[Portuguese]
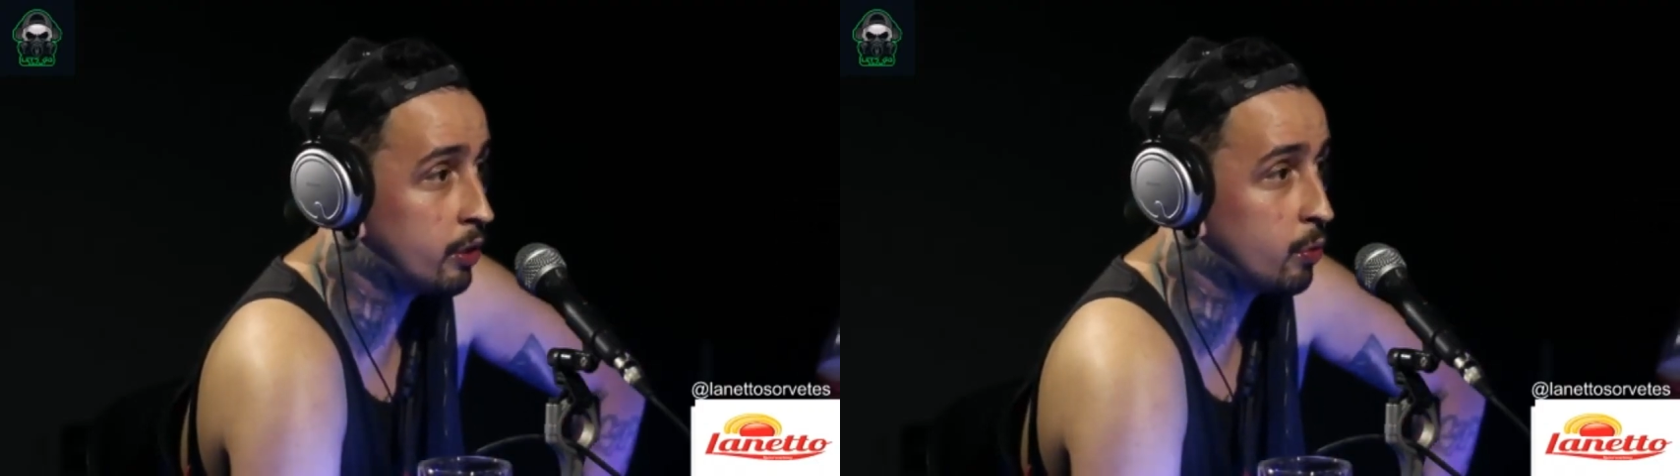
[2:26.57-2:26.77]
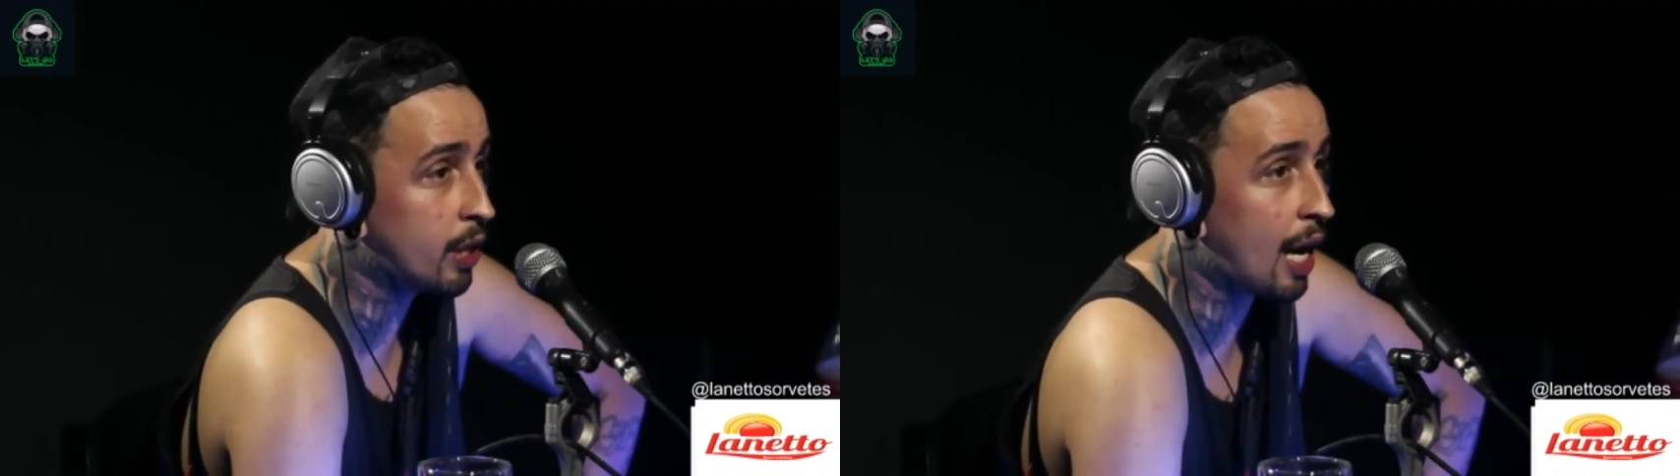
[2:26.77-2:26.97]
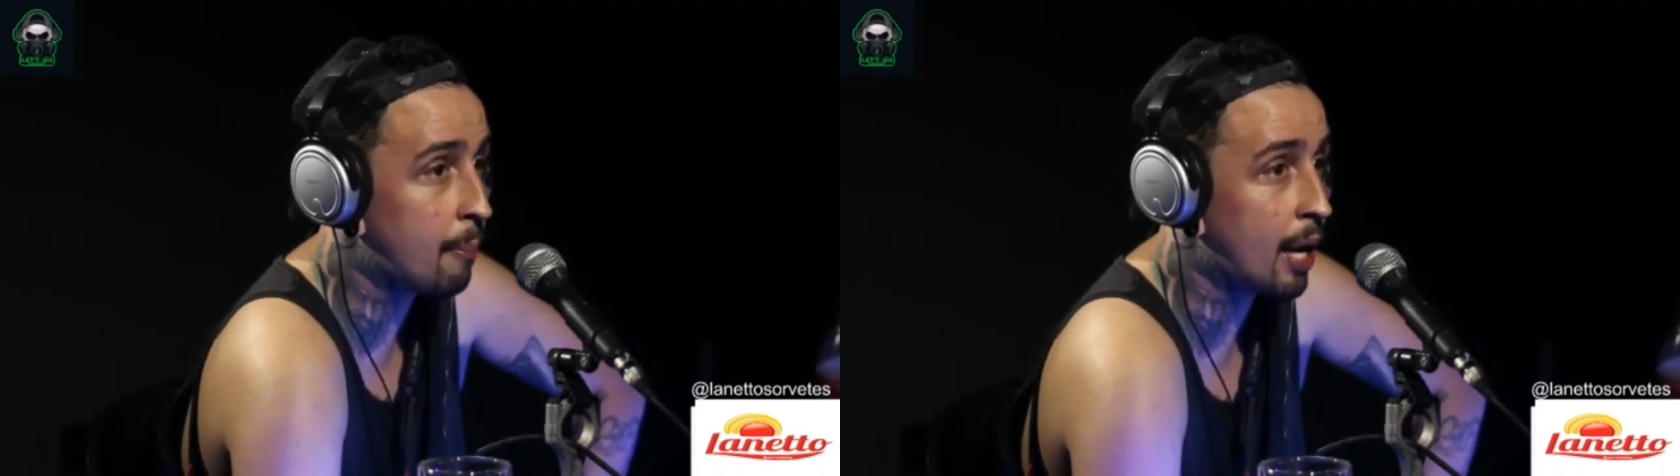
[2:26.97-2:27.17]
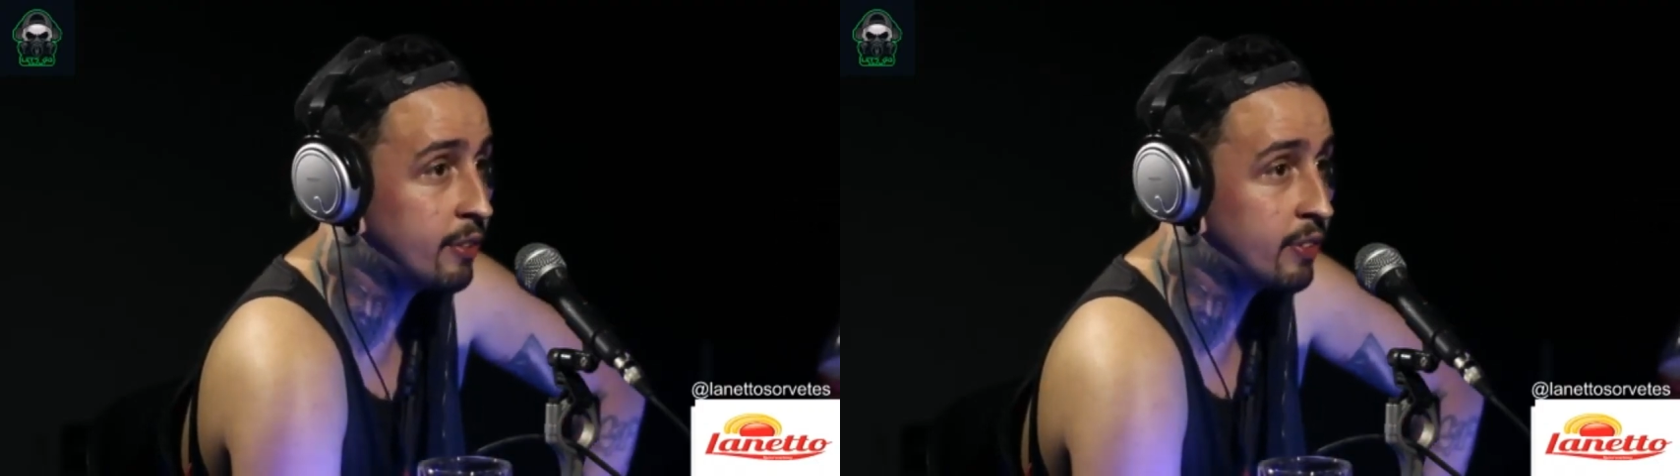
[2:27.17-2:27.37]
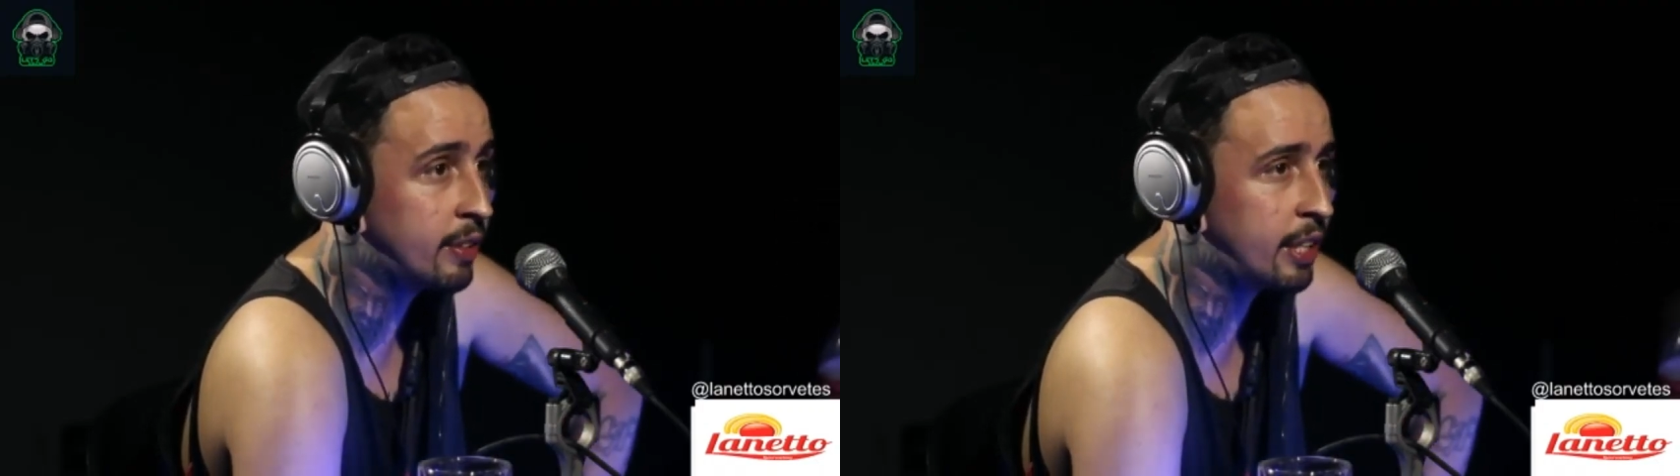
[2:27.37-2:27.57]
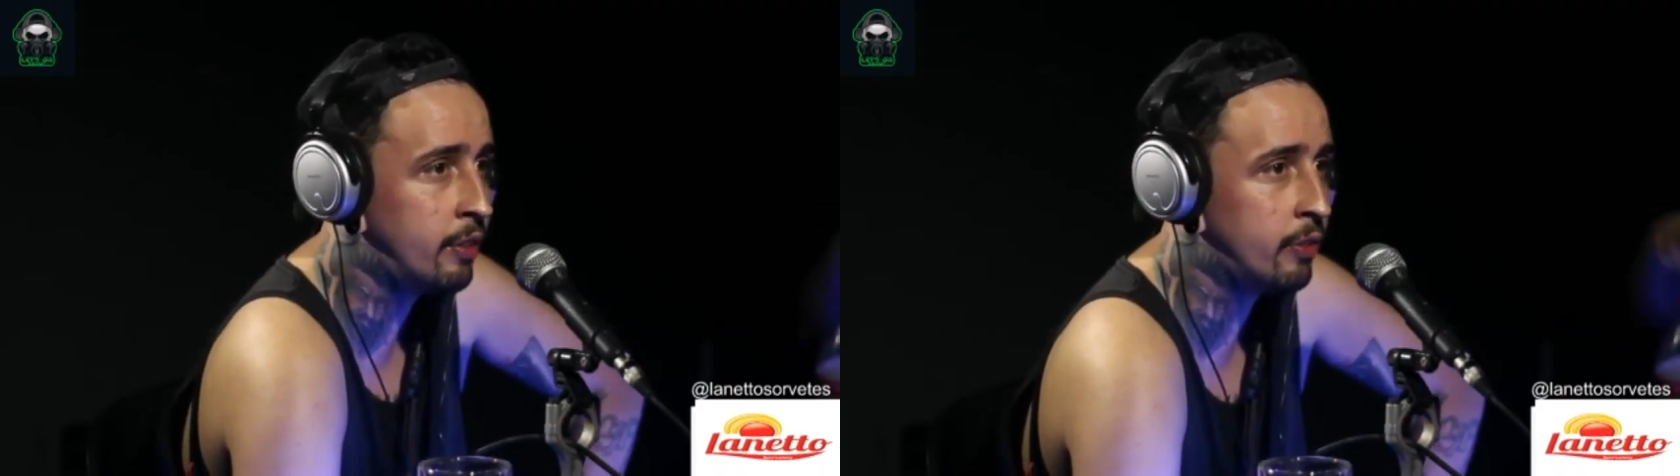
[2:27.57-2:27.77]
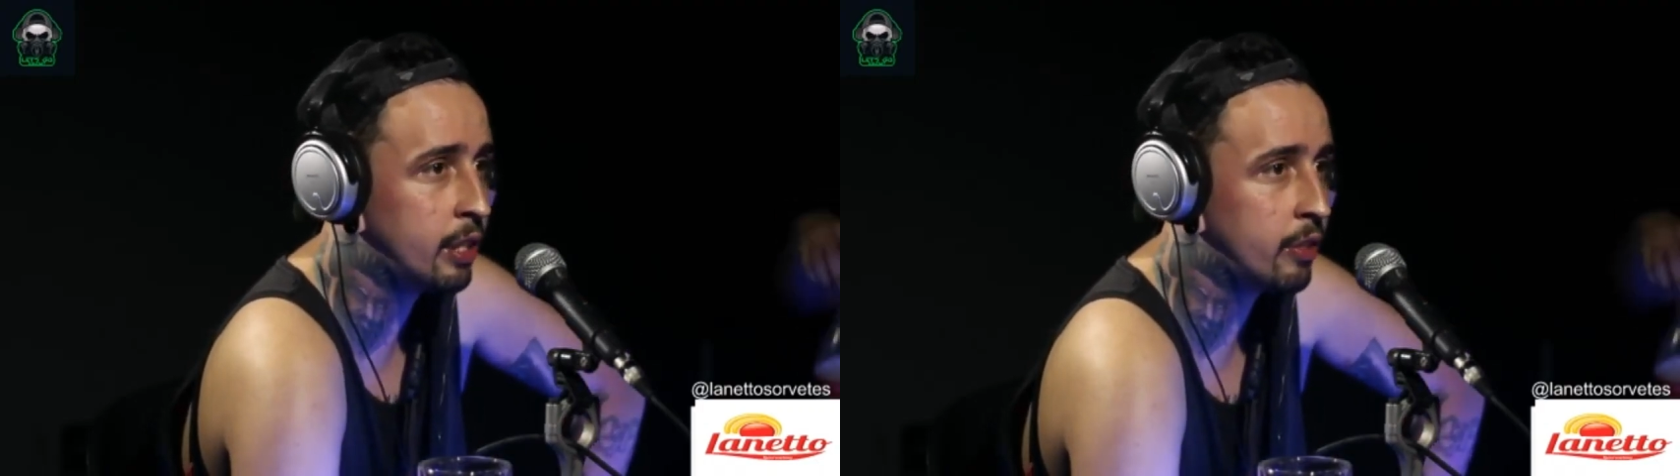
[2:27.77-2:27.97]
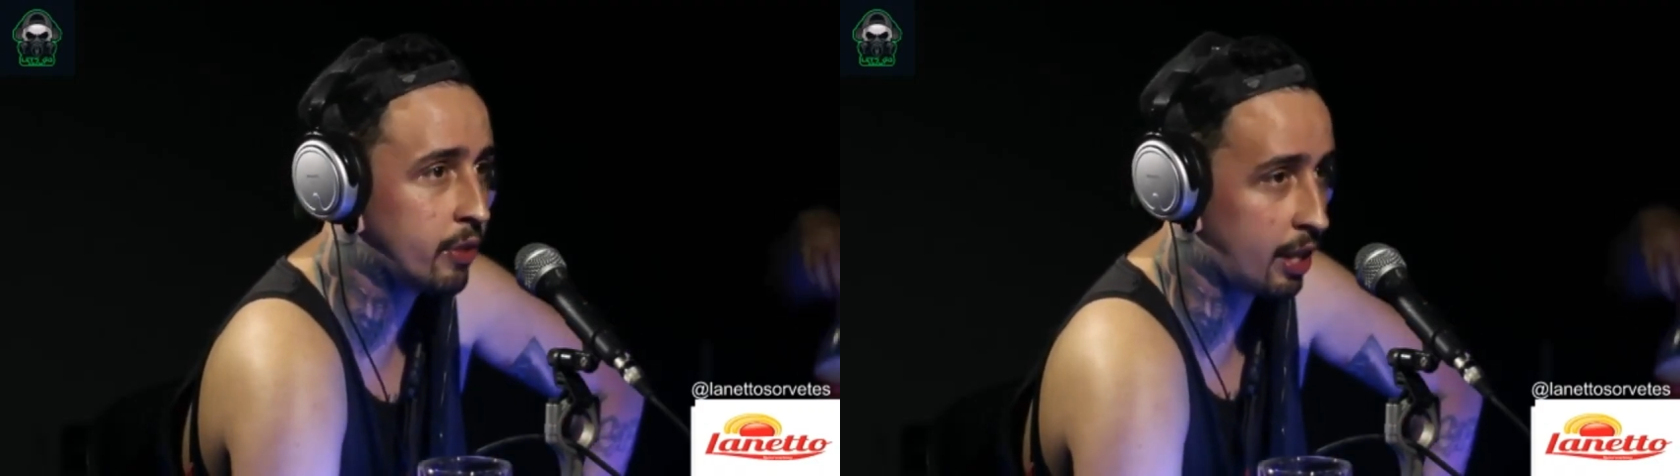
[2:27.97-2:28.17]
durar mais que três anos.